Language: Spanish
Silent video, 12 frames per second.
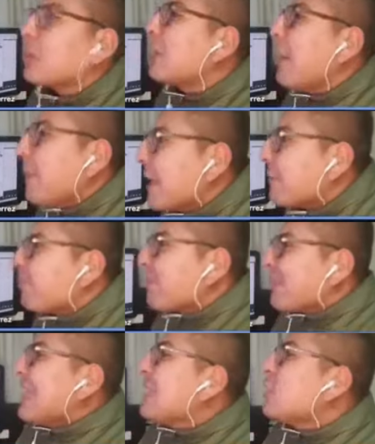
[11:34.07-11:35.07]
Está bien,
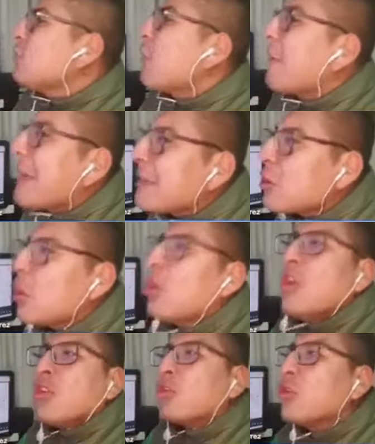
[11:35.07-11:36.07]
en su momento
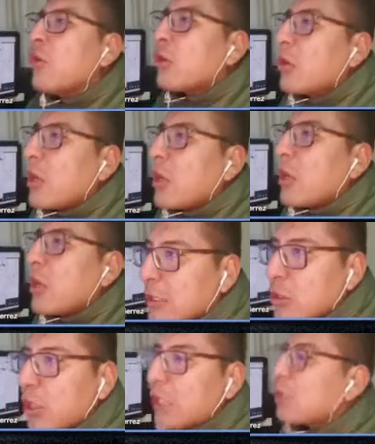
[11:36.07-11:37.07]
tuvo,
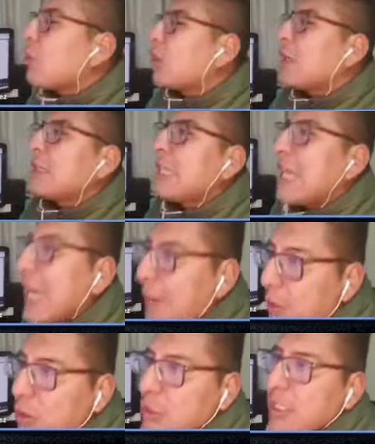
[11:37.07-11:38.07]
errores, lo
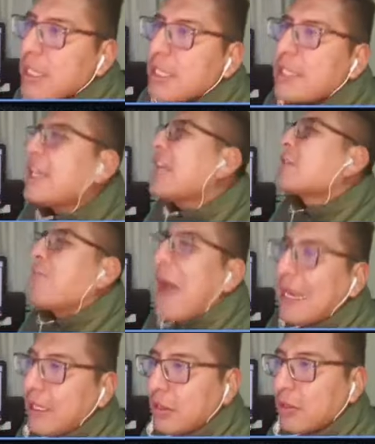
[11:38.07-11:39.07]
criticamos y es
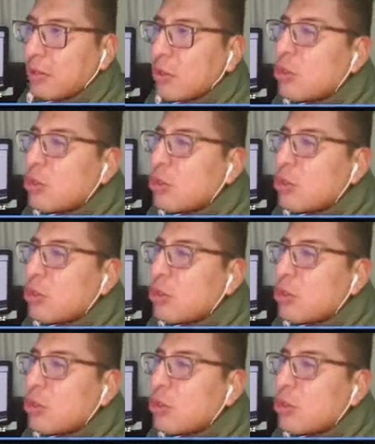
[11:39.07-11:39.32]
válido.